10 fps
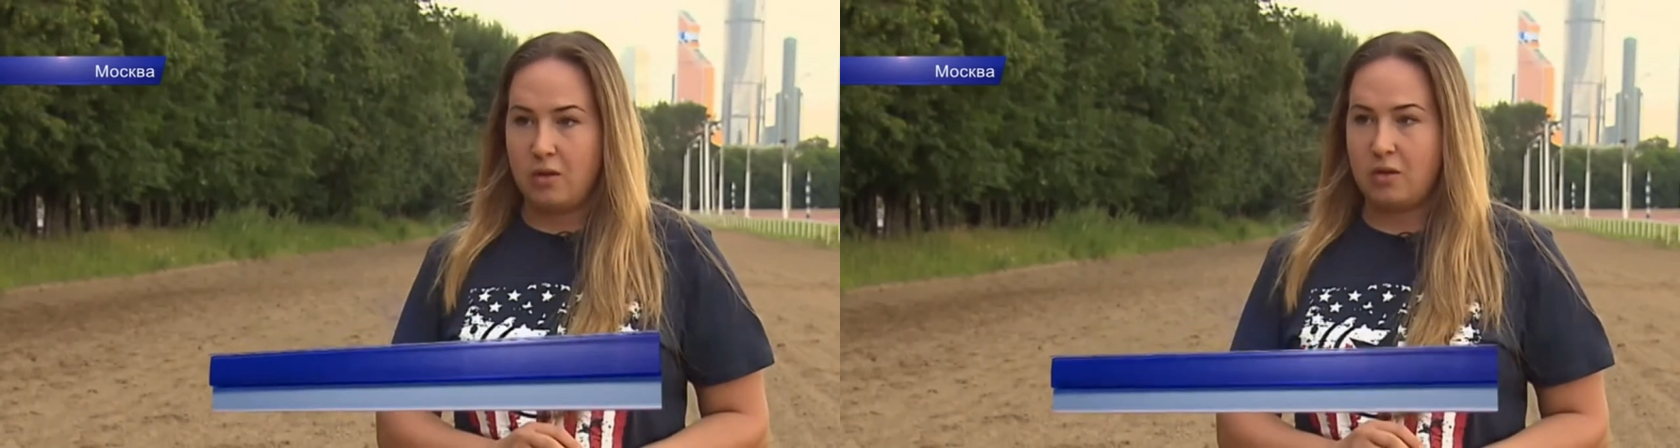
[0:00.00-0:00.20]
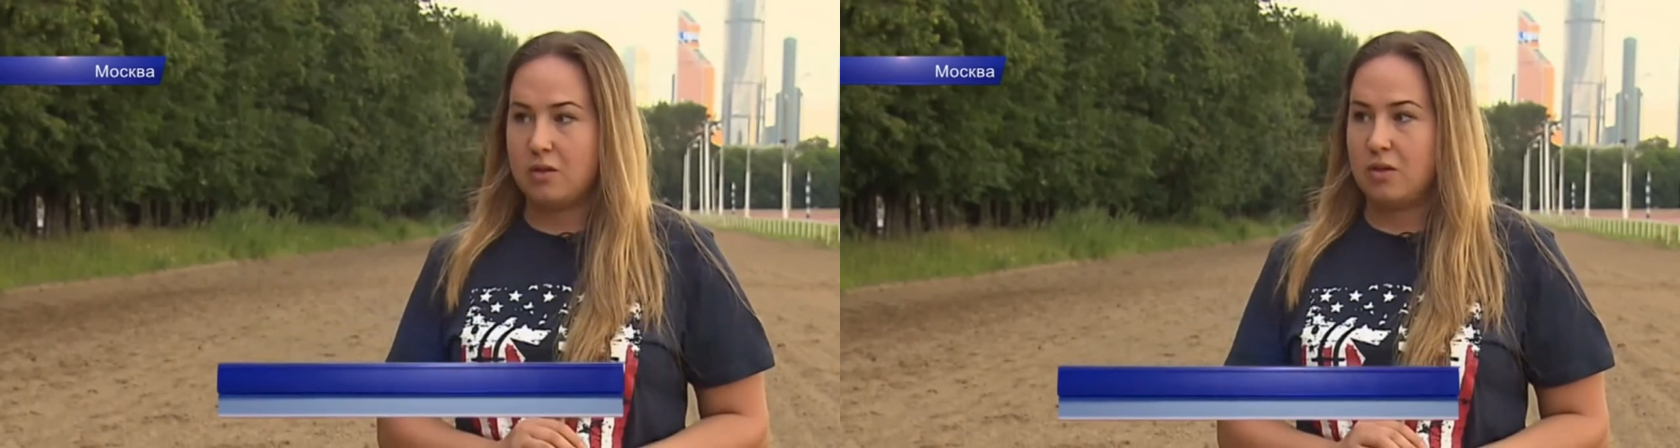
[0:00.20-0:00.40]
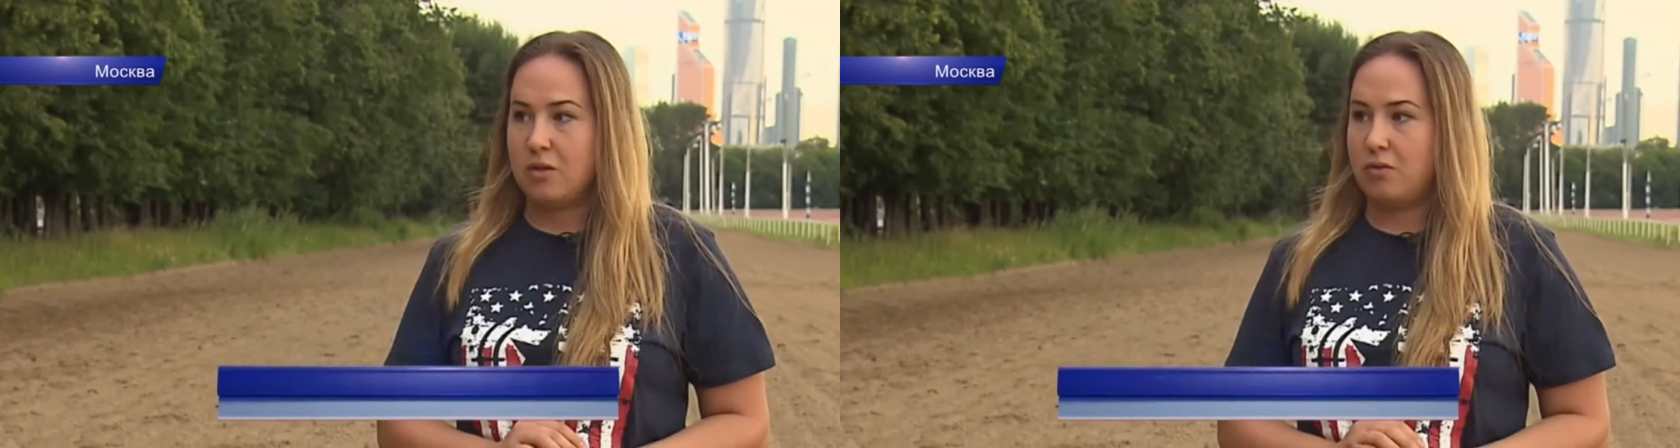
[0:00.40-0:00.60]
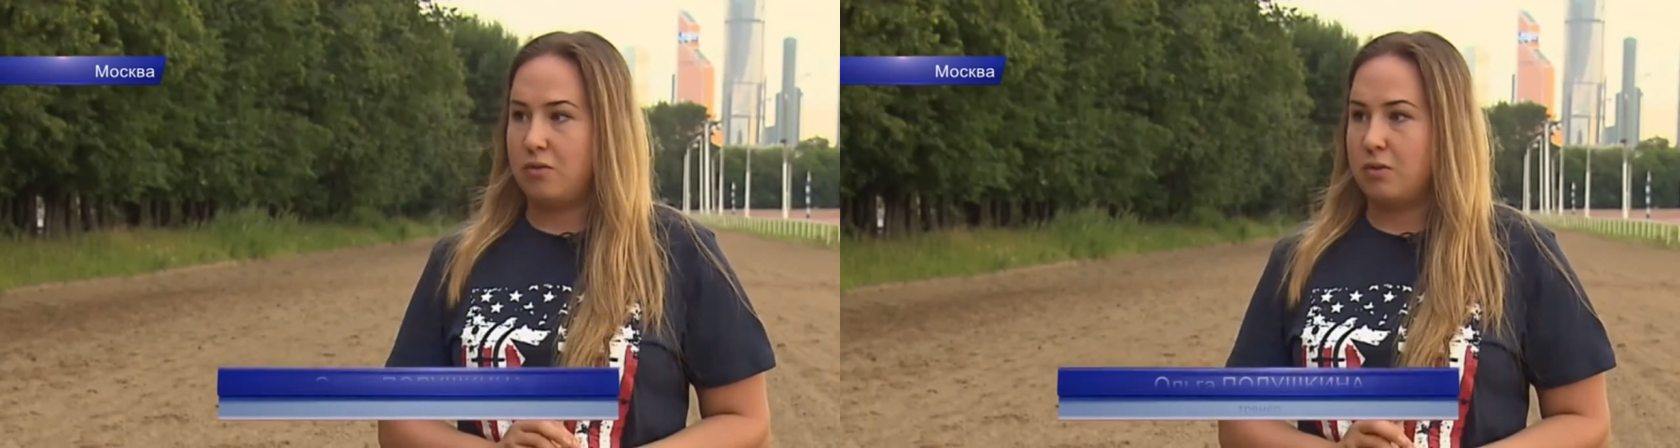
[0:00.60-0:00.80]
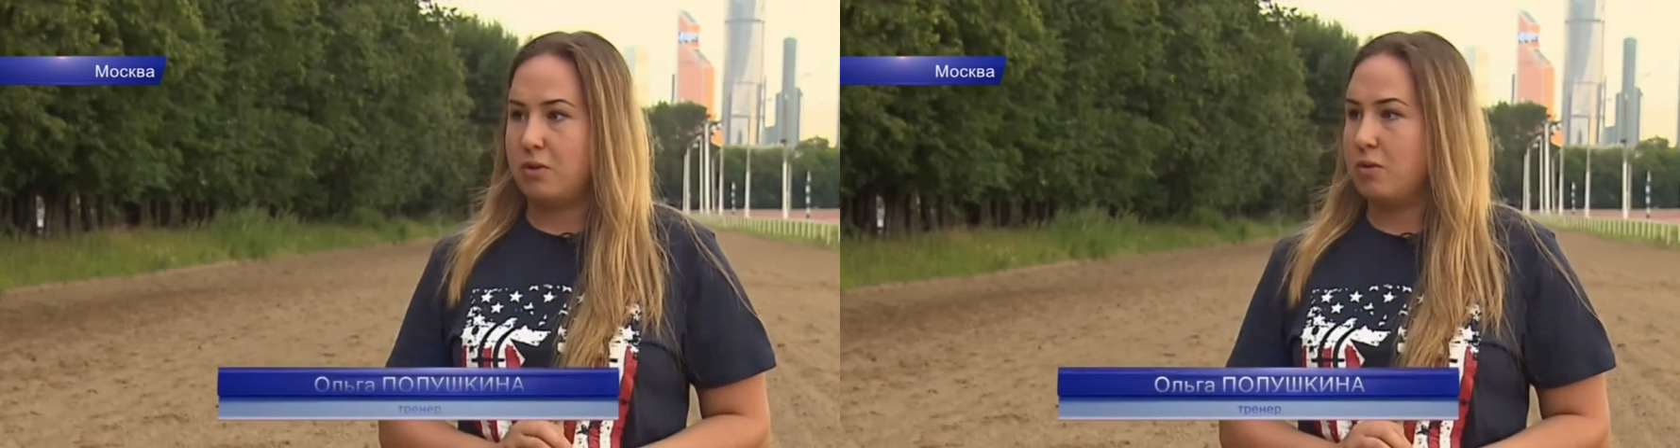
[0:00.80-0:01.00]
и это
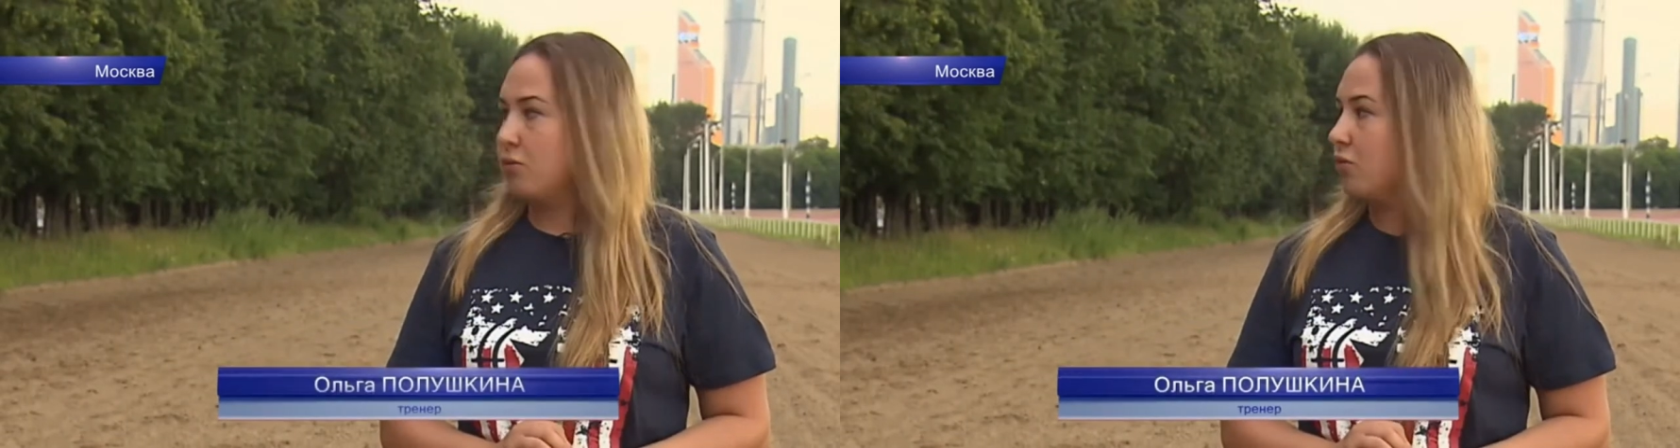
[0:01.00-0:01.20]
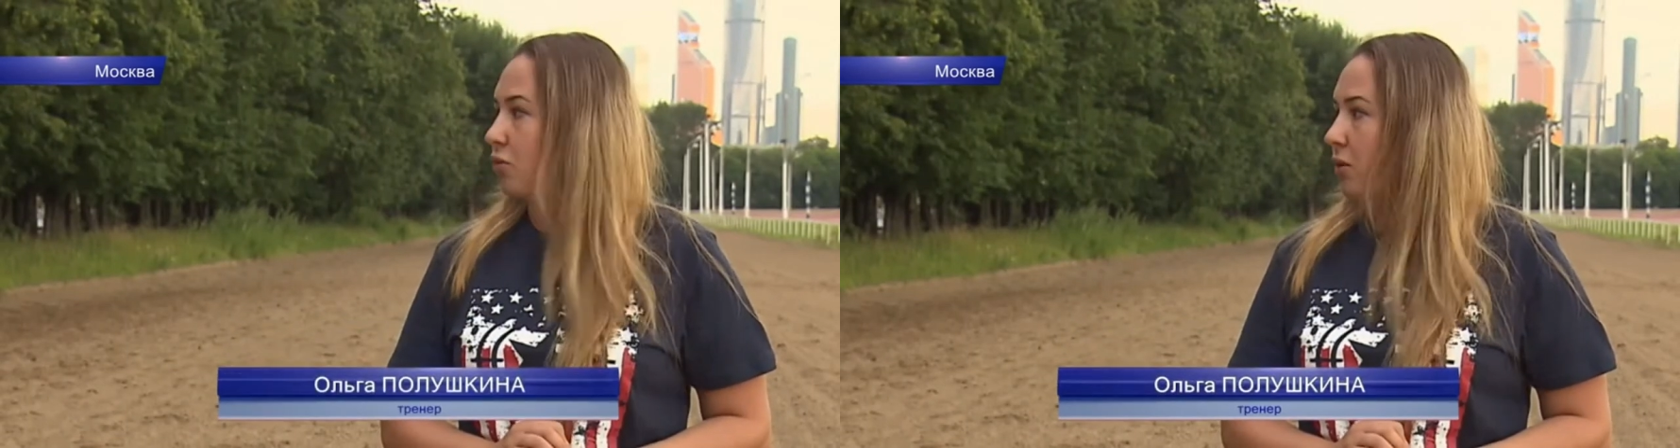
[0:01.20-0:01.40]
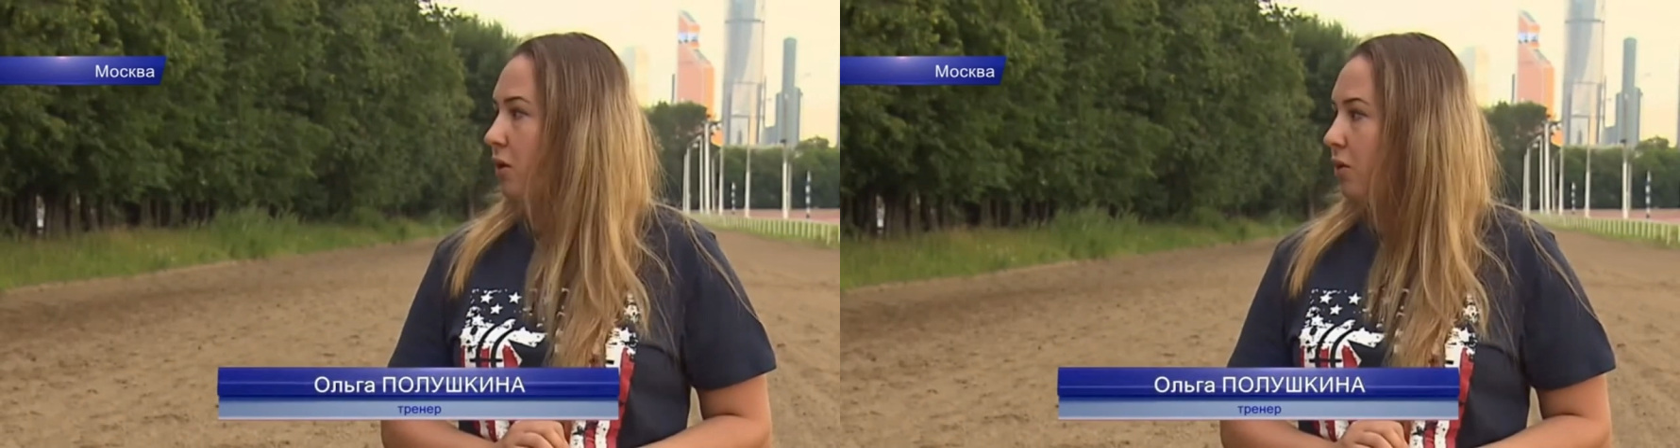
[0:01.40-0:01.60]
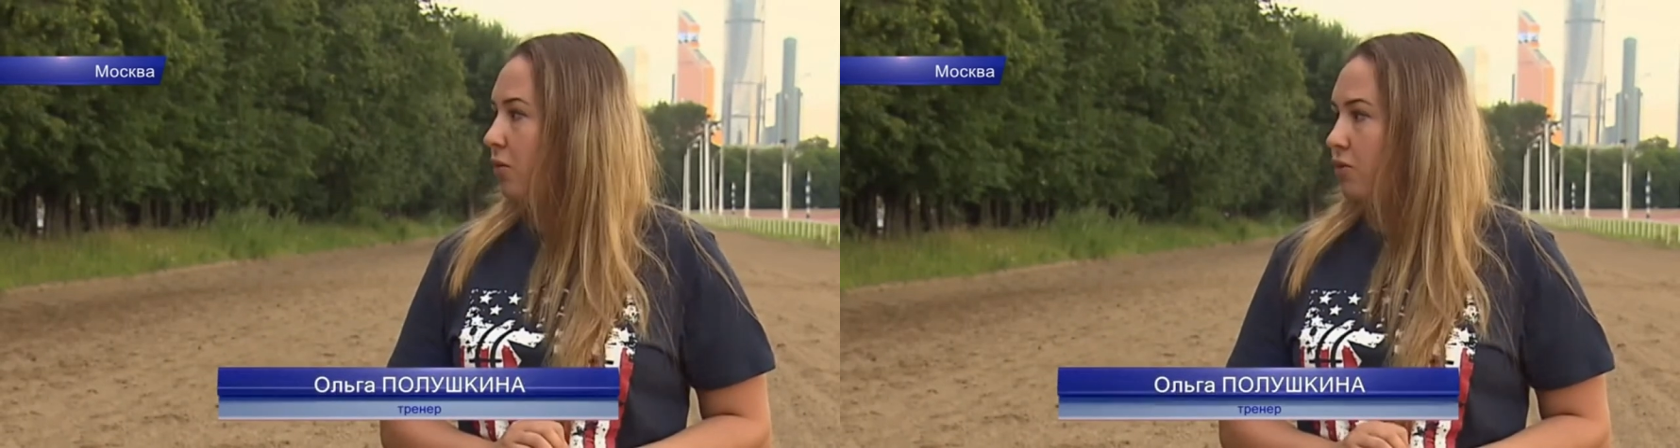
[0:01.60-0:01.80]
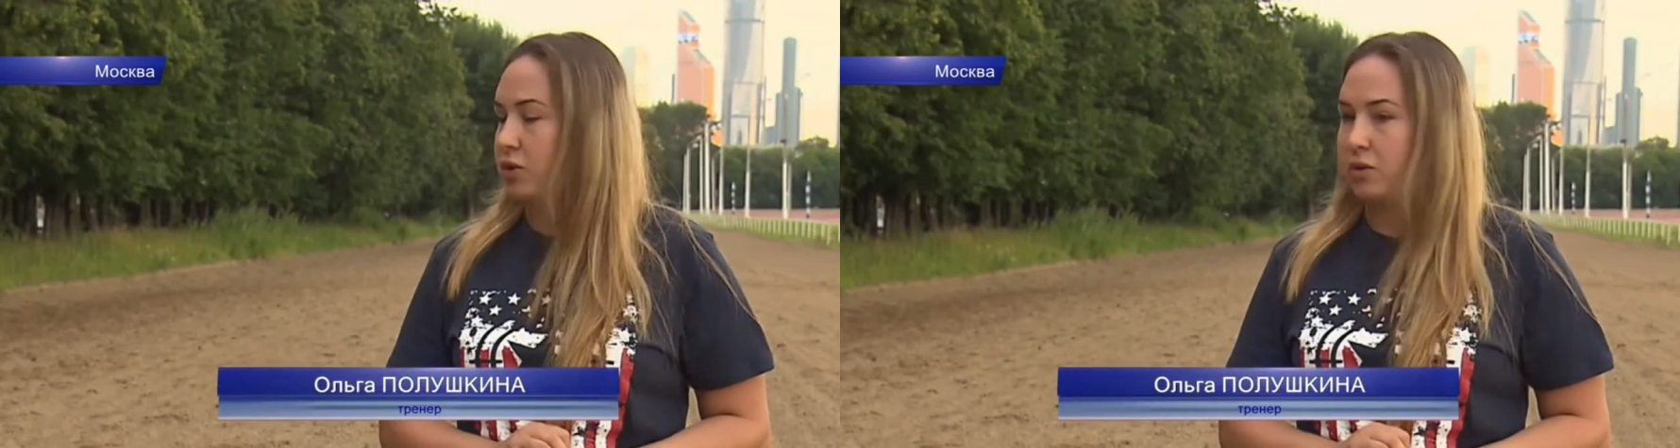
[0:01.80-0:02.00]
становится абсолютно
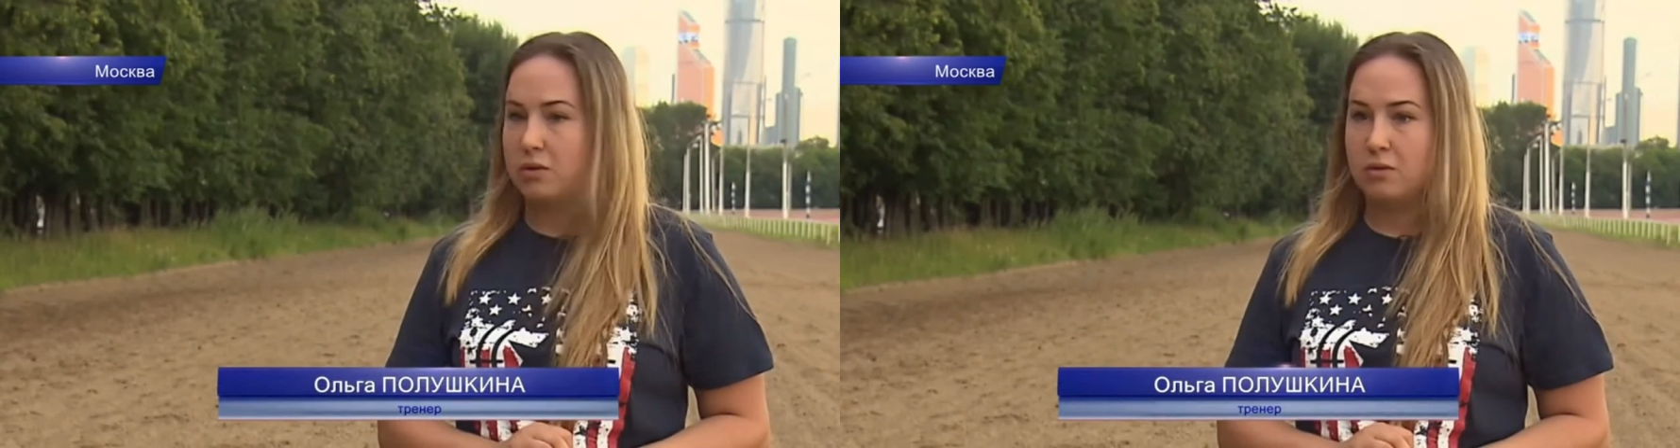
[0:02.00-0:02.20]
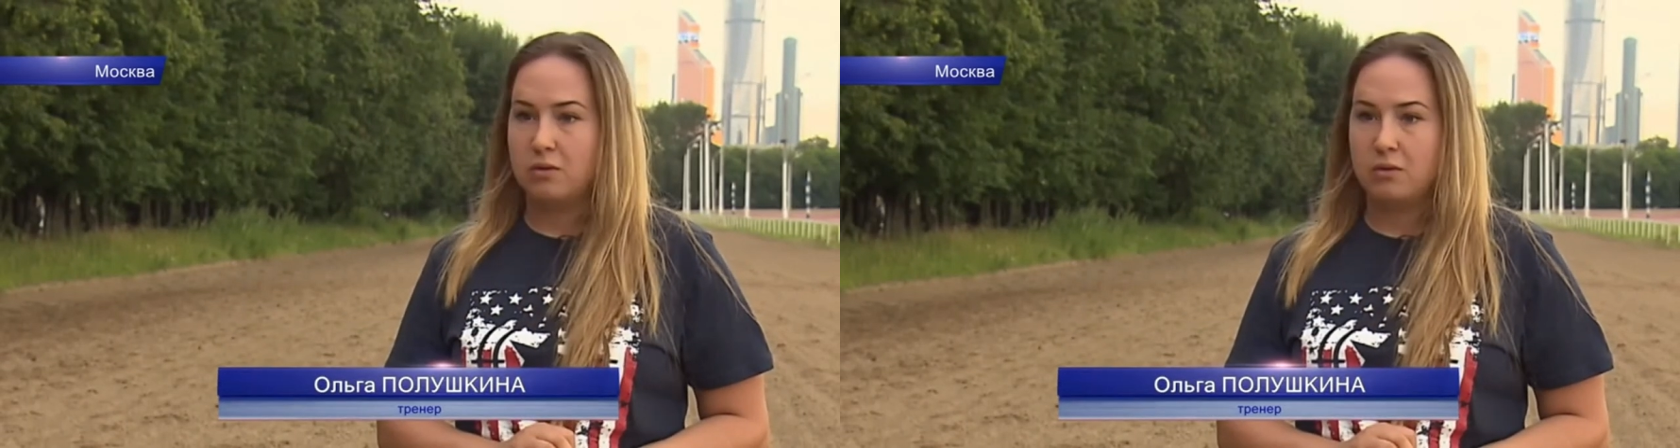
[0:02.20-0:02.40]
другая лошадь